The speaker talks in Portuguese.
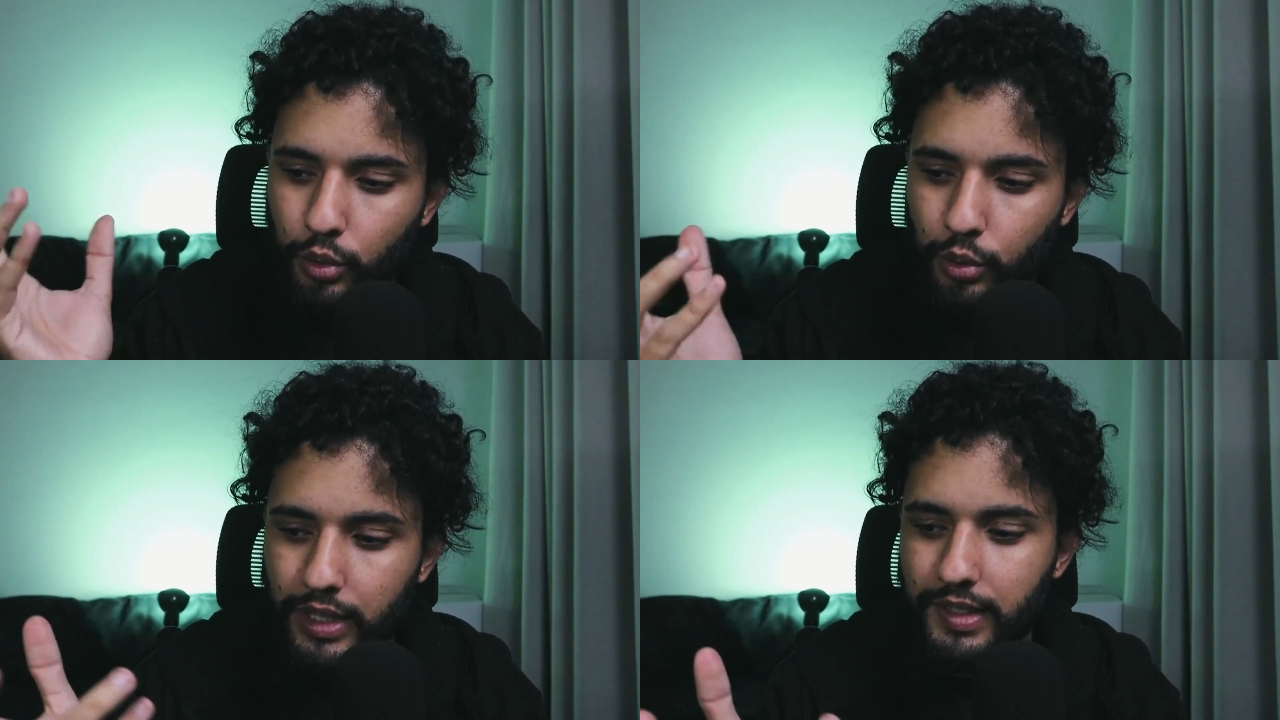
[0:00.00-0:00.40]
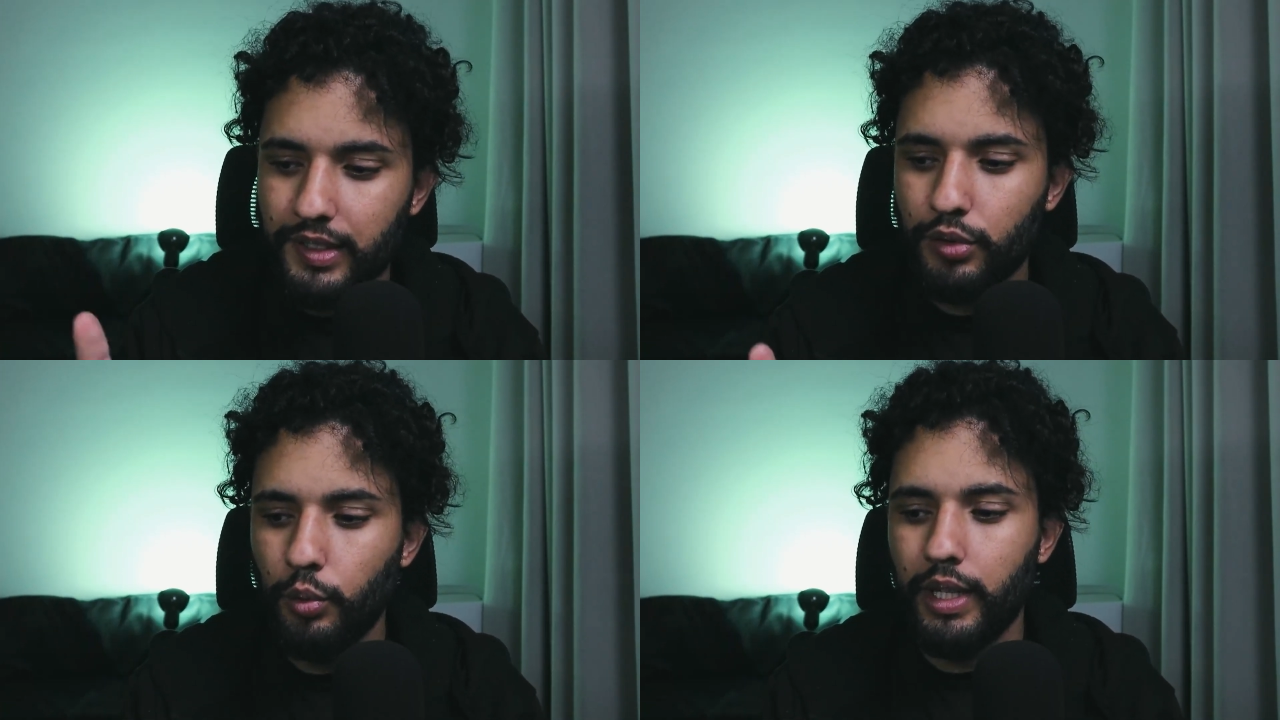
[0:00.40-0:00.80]
todas
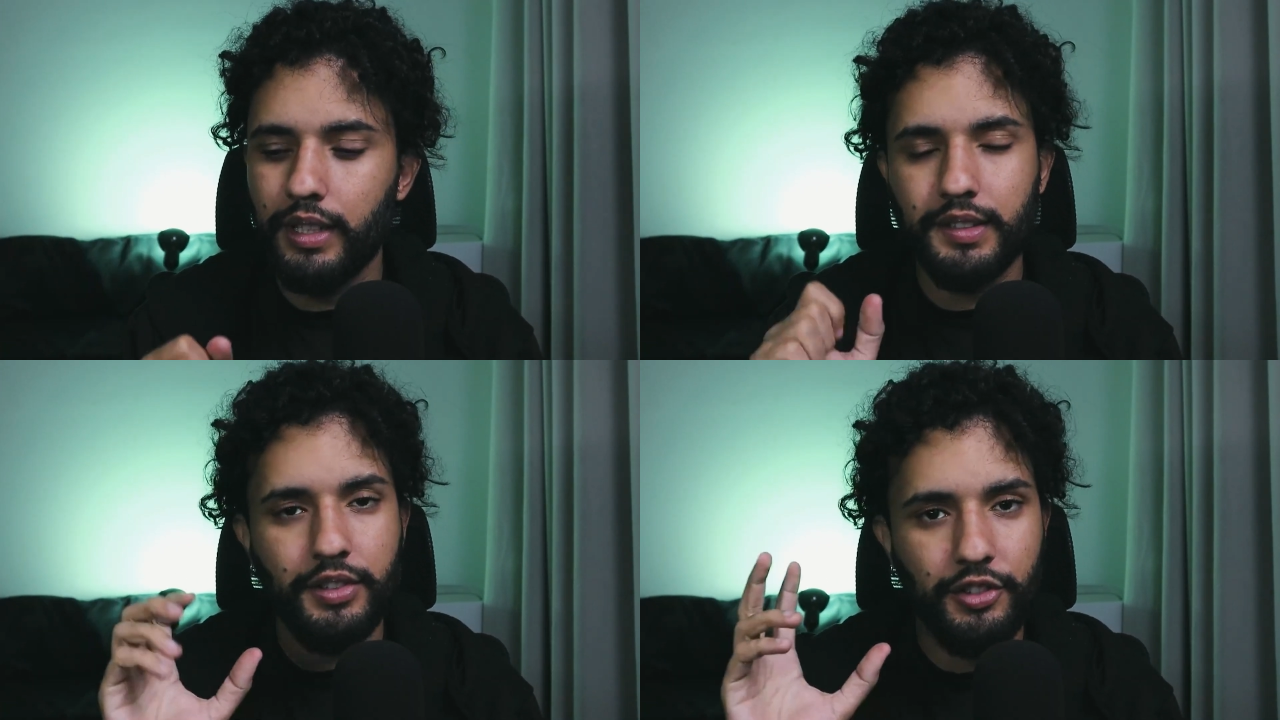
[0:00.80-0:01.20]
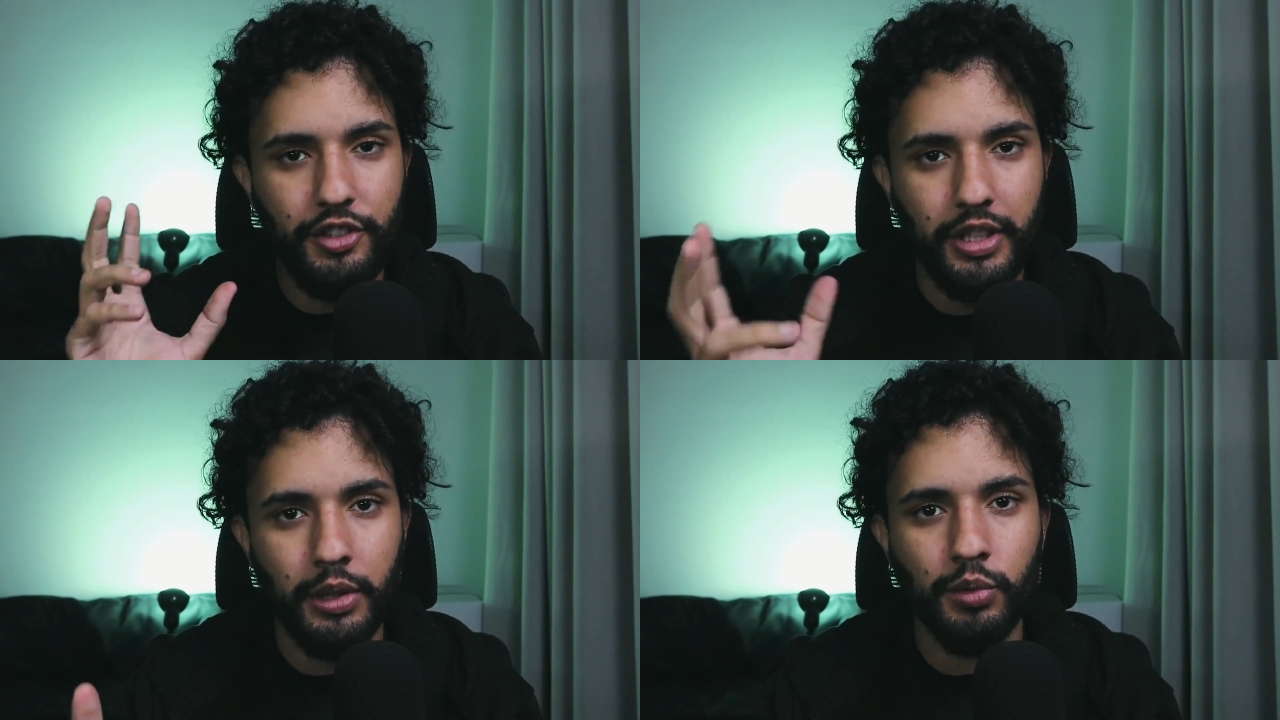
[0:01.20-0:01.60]
as nuances
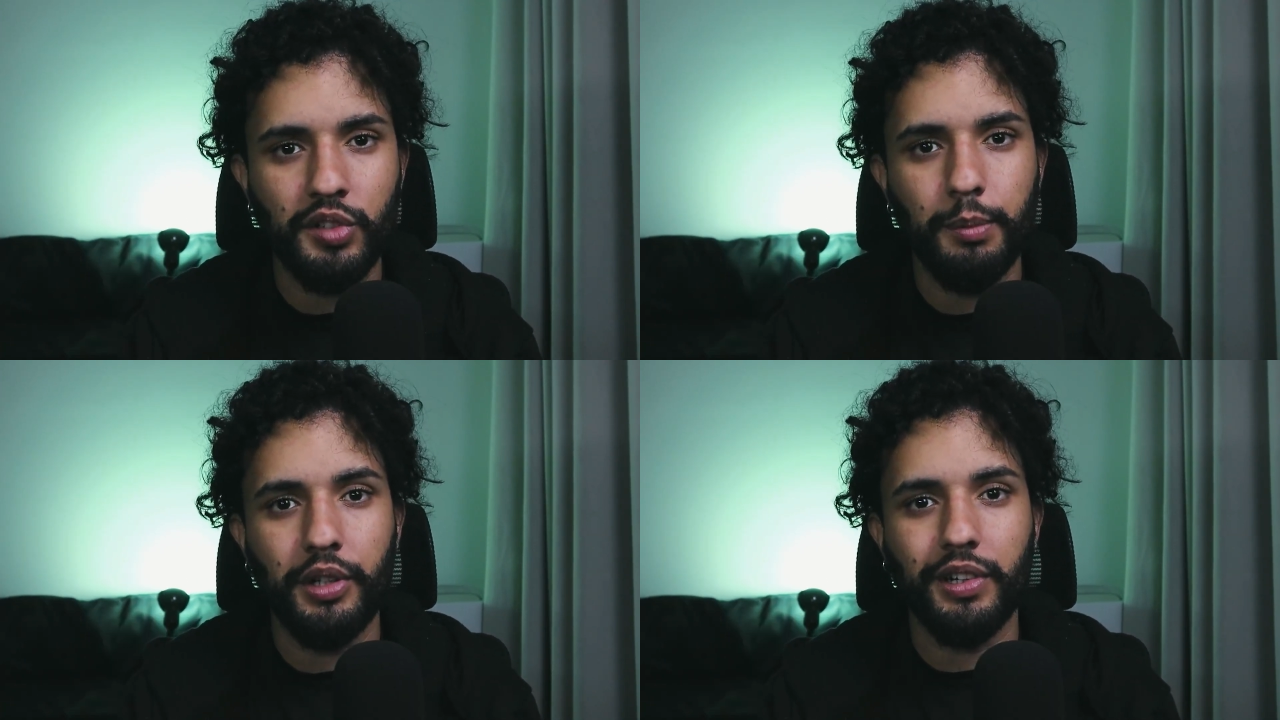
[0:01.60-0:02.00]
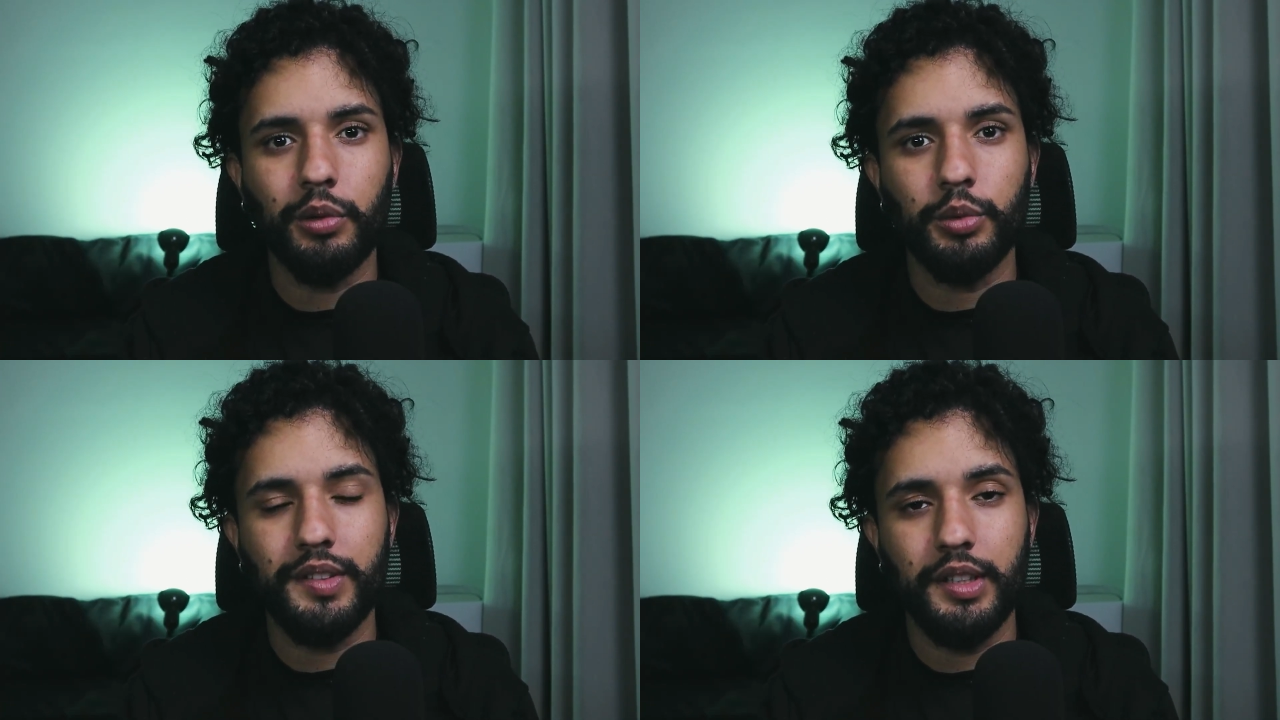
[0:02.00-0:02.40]
de erros que pode
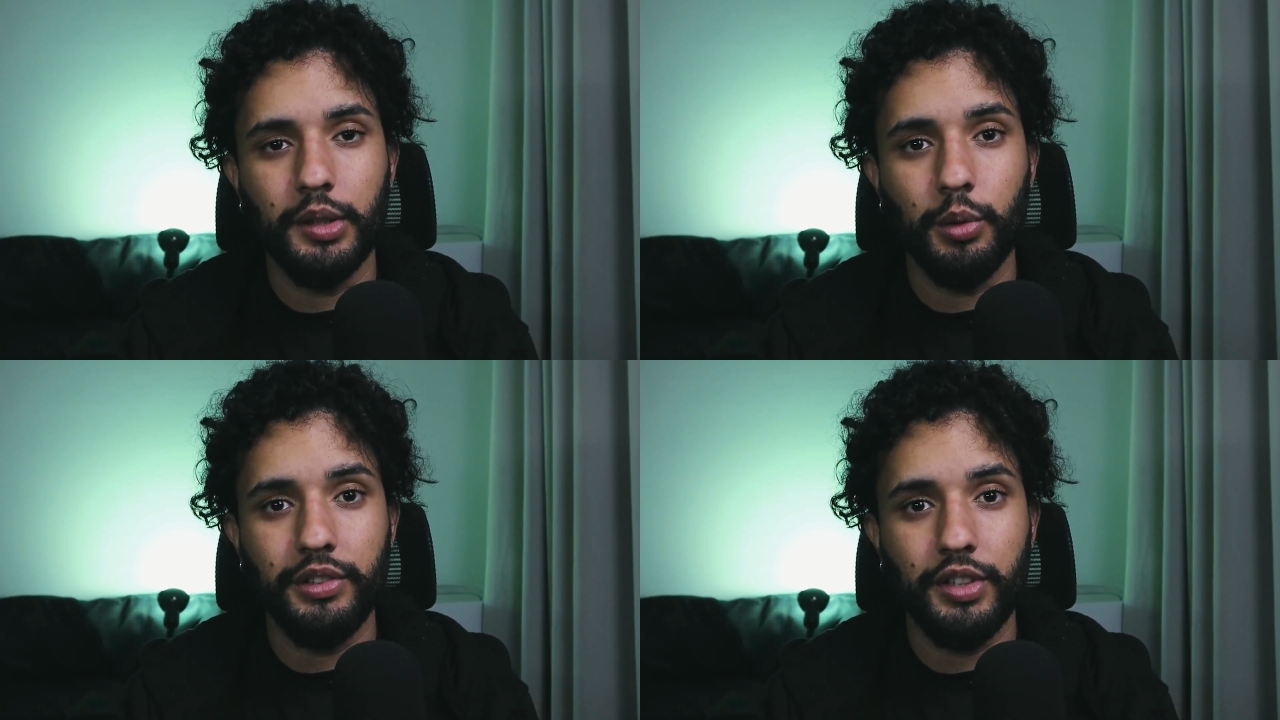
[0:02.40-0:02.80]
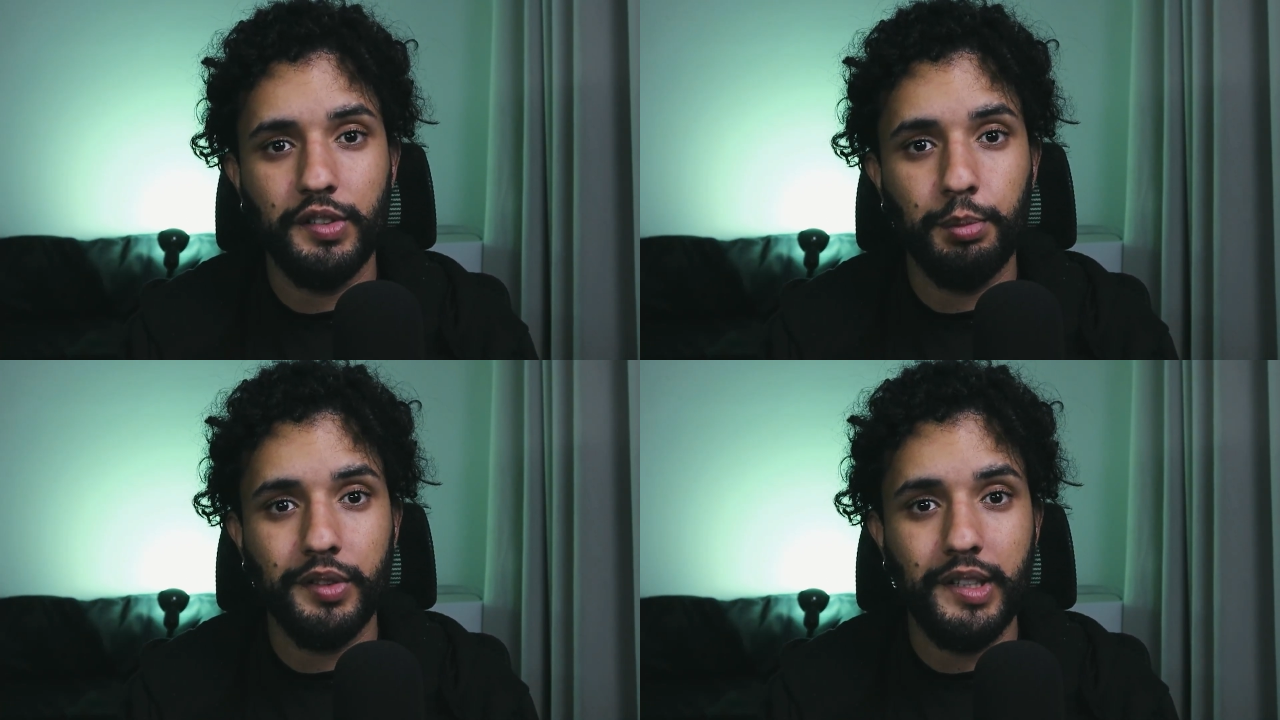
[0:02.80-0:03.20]
acontecer durante
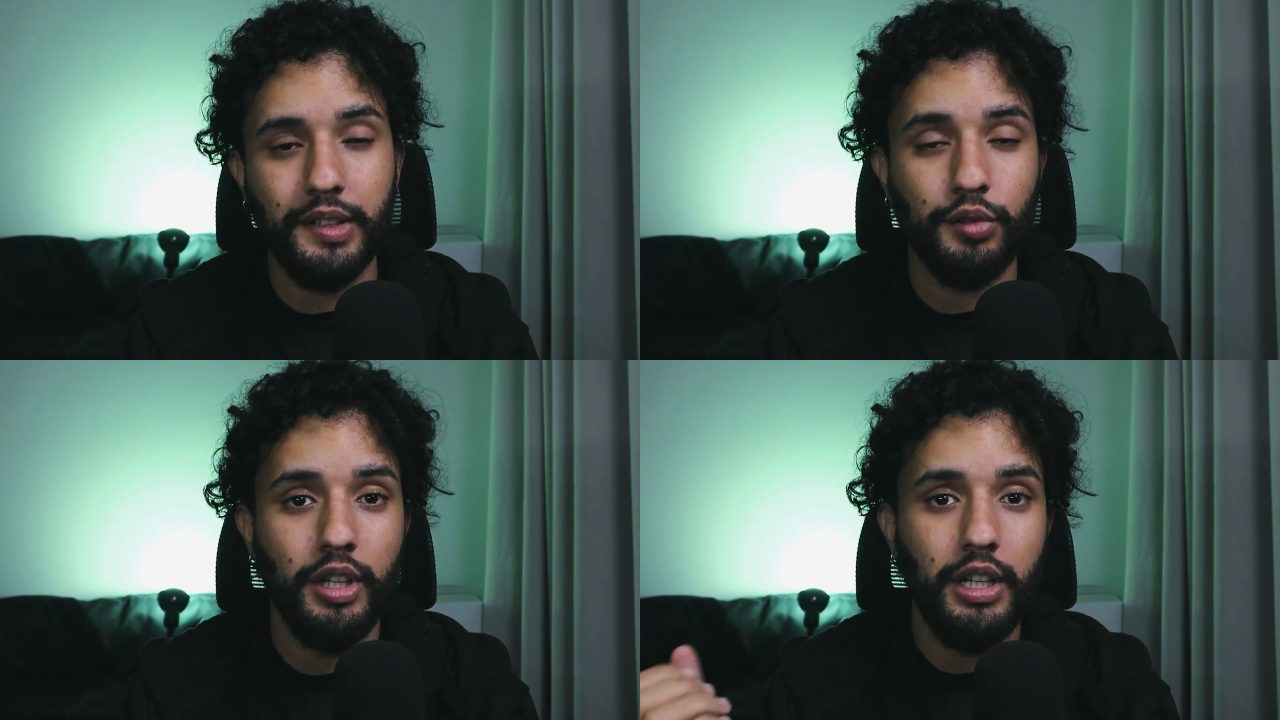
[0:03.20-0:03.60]
esse processo